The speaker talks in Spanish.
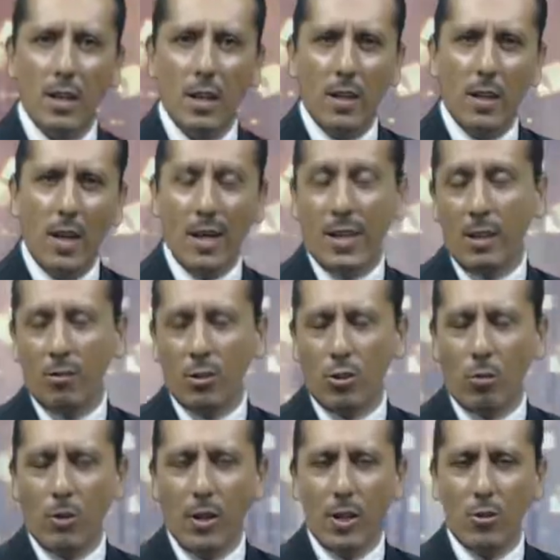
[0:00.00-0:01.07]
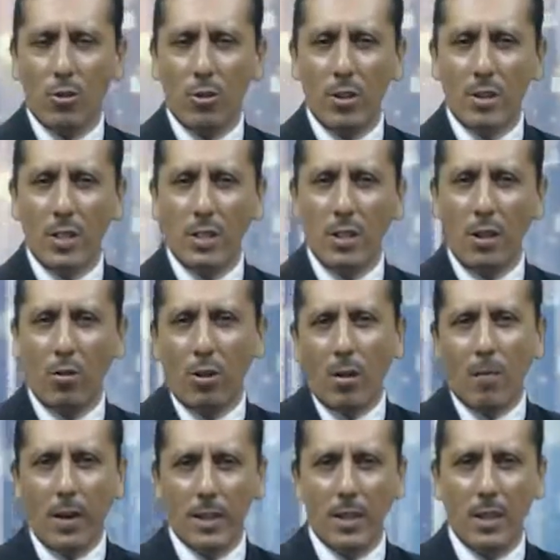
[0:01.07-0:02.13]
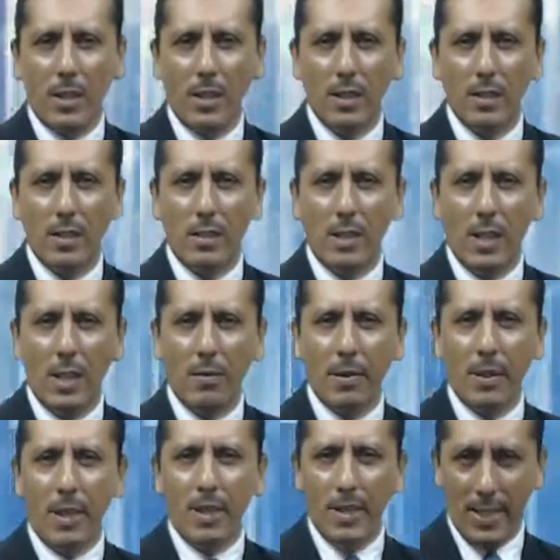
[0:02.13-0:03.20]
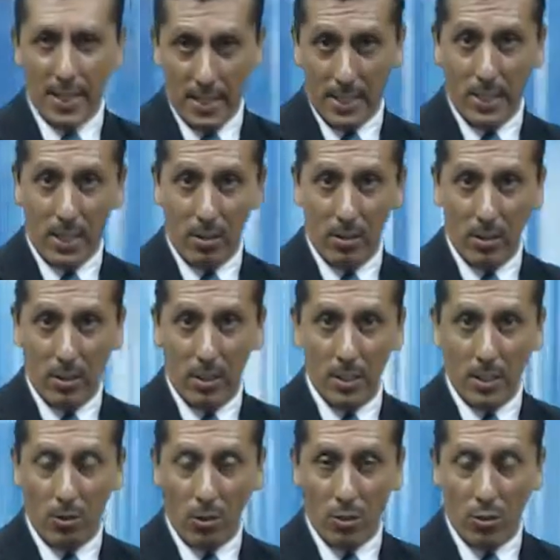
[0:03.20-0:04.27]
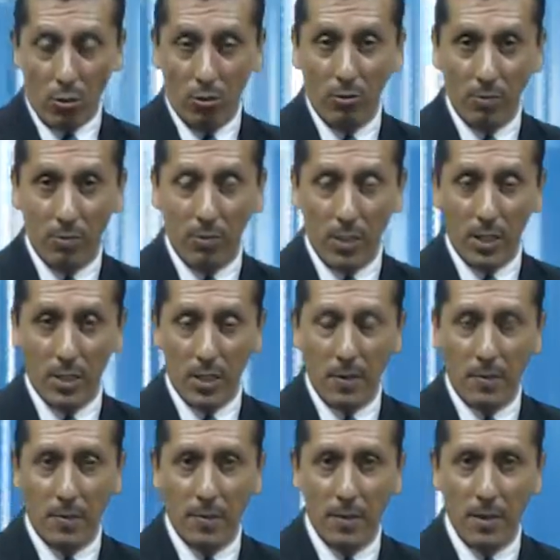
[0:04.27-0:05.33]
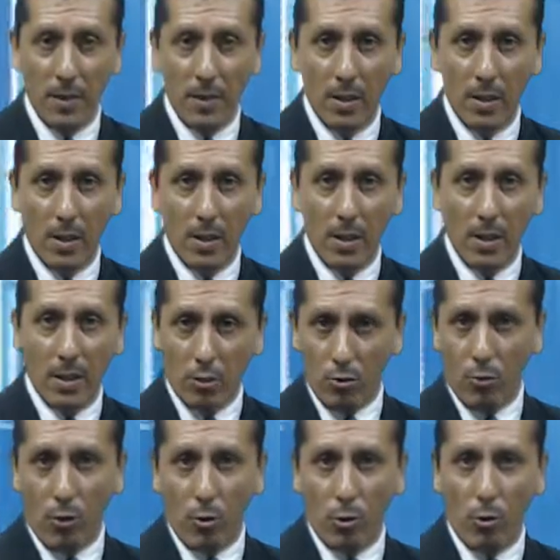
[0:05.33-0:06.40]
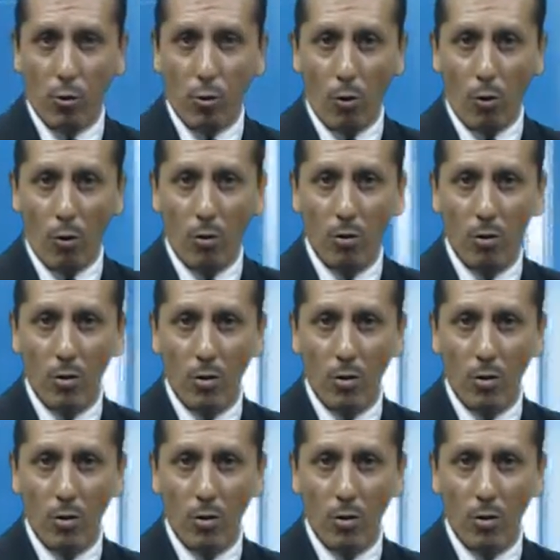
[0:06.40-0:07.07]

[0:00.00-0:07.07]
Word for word: Aquí nuestra obligación es decir lo que pasa decir la verdad. Y en esta, en esta ocasión, fíjese, esto fue lo que ocurrió.